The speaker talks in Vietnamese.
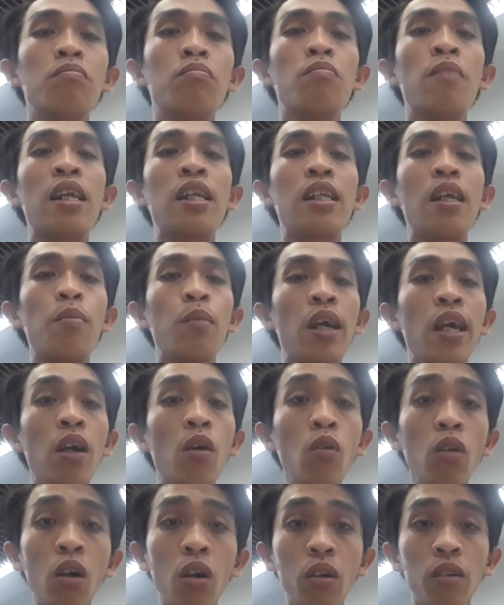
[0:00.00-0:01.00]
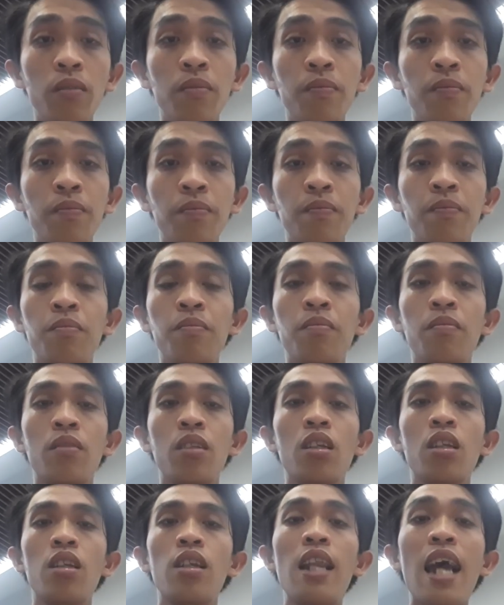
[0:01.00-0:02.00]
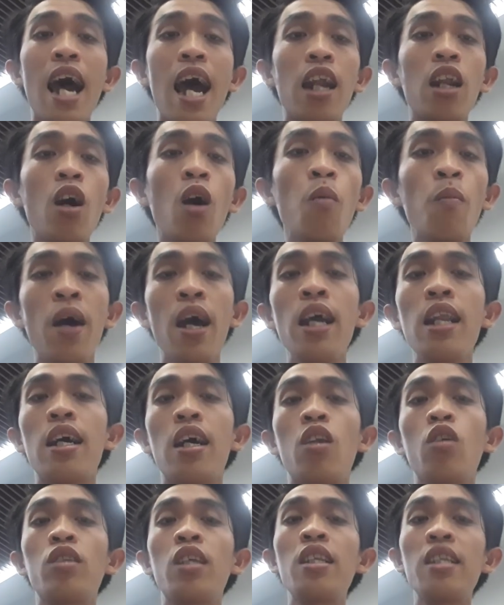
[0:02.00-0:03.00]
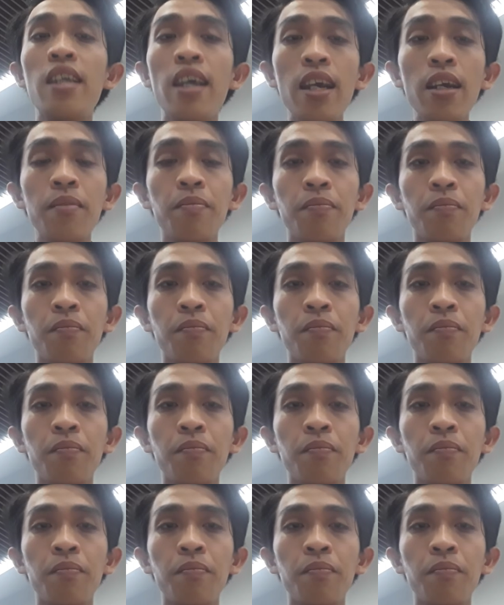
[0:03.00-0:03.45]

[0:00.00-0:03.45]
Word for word: mình tìm hiểu luôn là nó mới là nó chính xác